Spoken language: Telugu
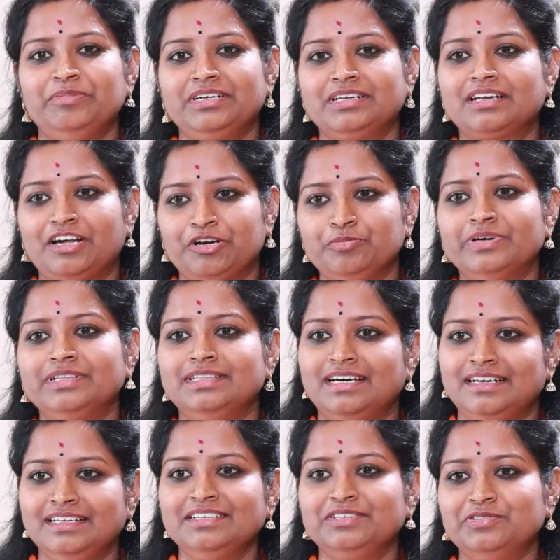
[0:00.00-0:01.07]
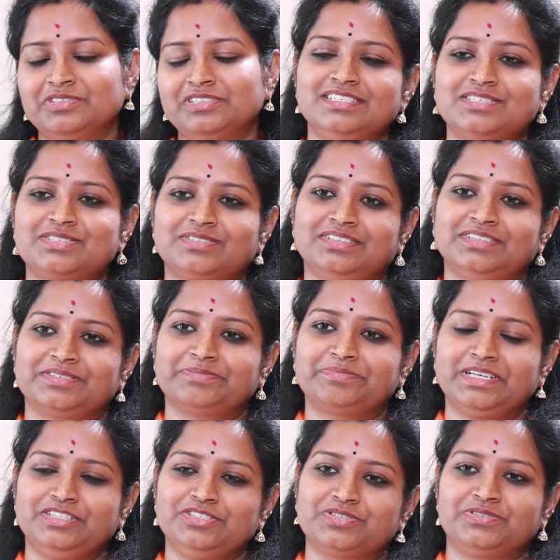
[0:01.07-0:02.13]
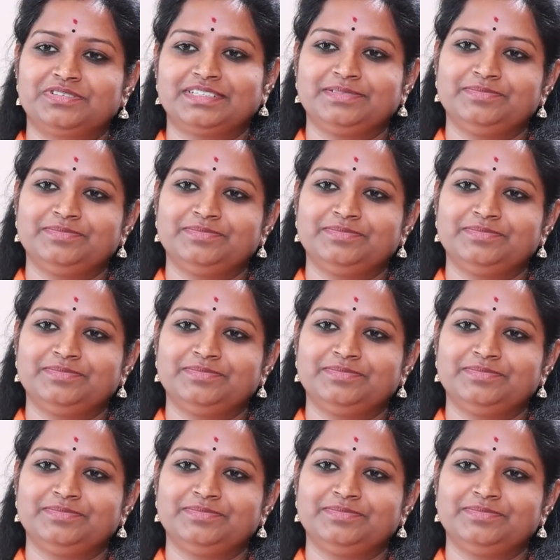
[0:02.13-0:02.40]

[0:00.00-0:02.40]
ఏమంటారు అనుబంధాన్ని గుర్తు చేస్తున్నారు ప్రతి చోట